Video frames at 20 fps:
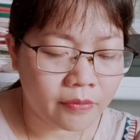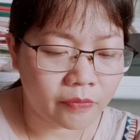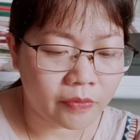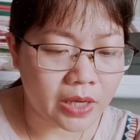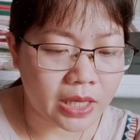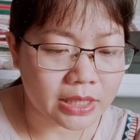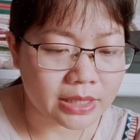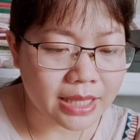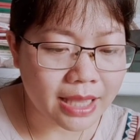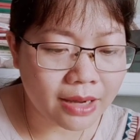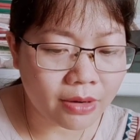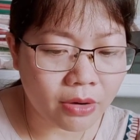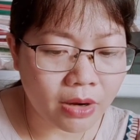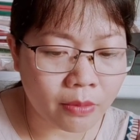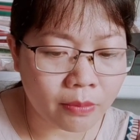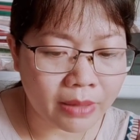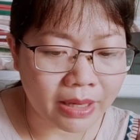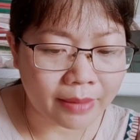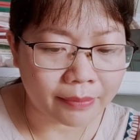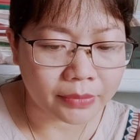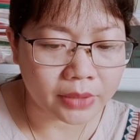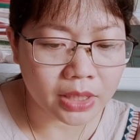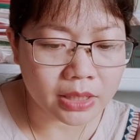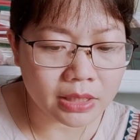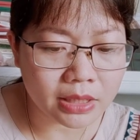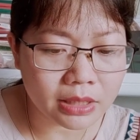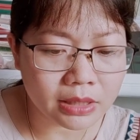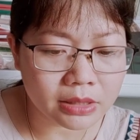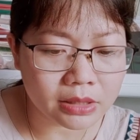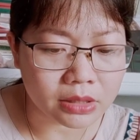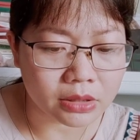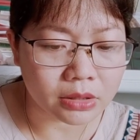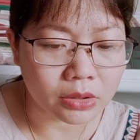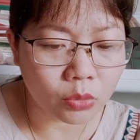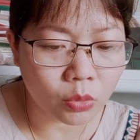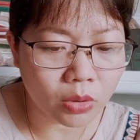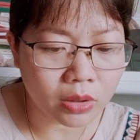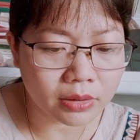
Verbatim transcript: Về sau ông làm tới chức trưởng